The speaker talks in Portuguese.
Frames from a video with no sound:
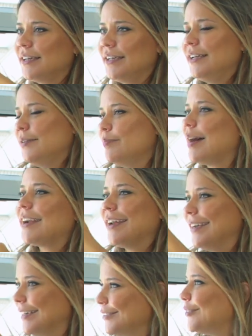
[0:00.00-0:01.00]
e
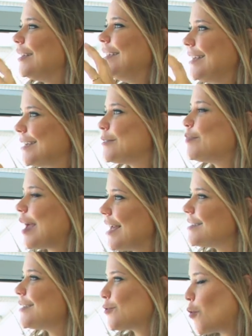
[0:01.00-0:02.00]
embaralhando ali as
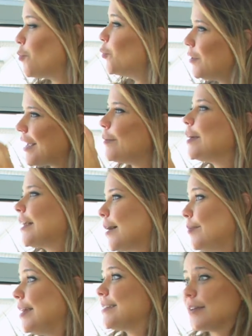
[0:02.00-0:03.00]
peças como um
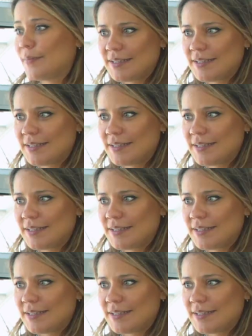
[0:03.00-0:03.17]
quebra-cabeça,